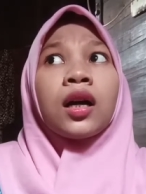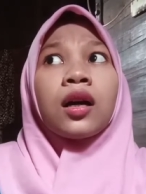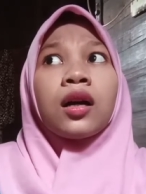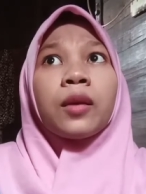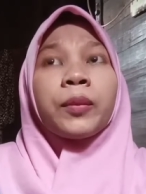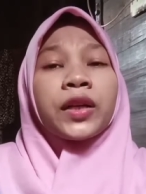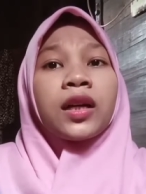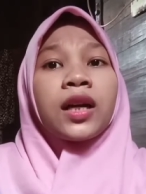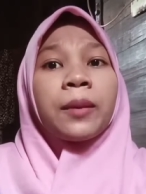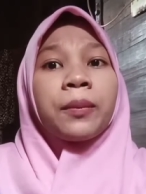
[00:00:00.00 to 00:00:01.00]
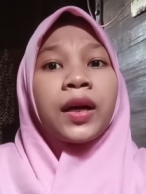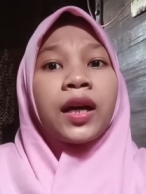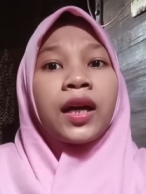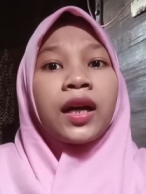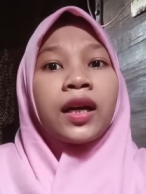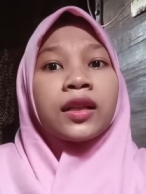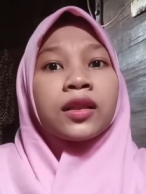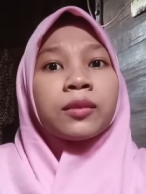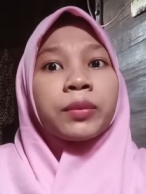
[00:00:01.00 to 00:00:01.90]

e, perlengkapan